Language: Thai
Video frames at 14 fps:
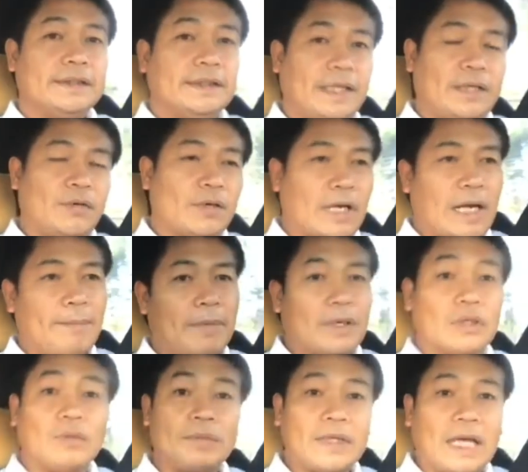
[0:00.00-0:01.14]
แน่นอนครับมัน
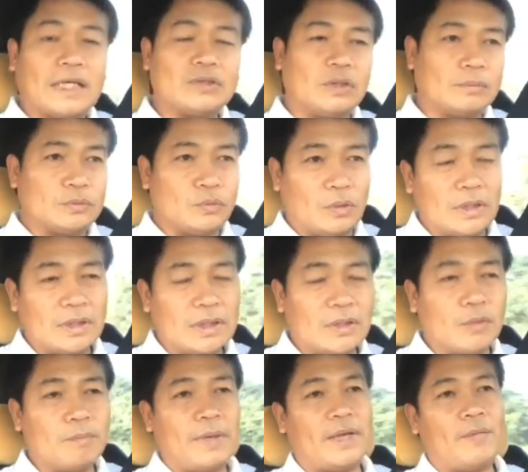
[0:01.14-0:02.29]
ต้องมีการสอบสวนลึกลึก
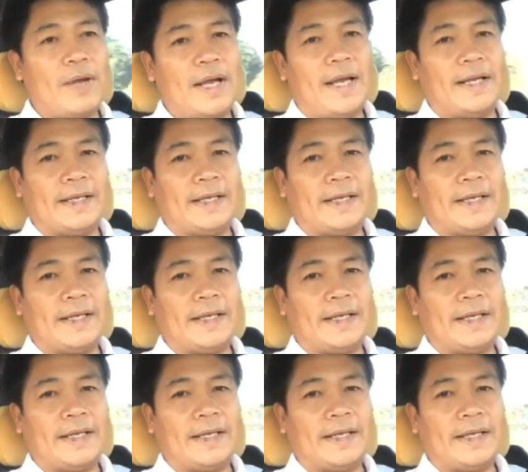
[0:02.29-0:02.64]
ลงไปว่า